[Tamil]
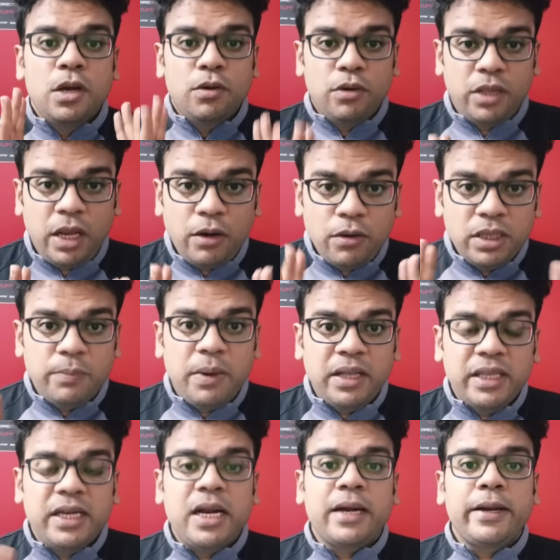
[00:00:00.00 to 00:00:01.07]
ஒரு தடவை வந்து
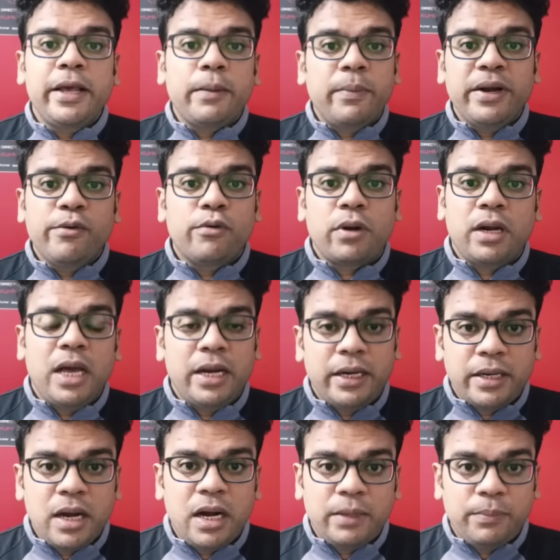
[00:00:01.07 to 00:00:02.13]
பார்த்தீங்கன்னா கிளியர் பண்ணி விட்டுலாம்
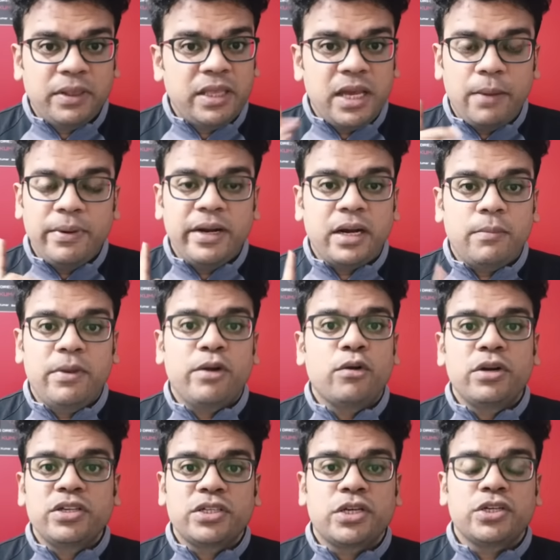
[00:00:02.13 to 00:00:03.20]
ரெட் கார்டை பற்றி அப்படின்ற மாதிரி
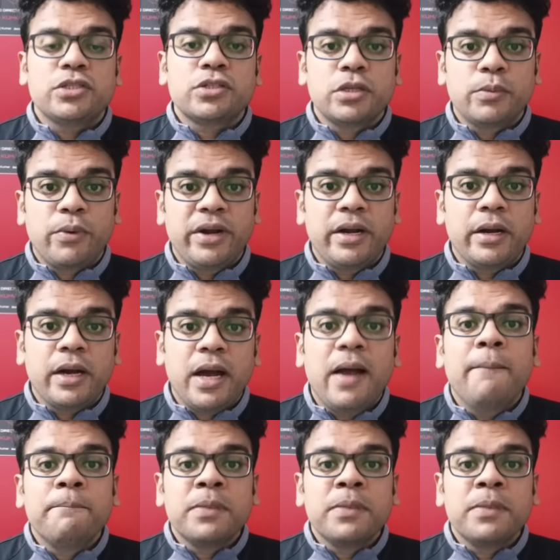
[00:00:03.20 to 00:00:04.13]
ஒரு டிஸ்கஷன்ஸ் வந்து போயிட்டுருக்கா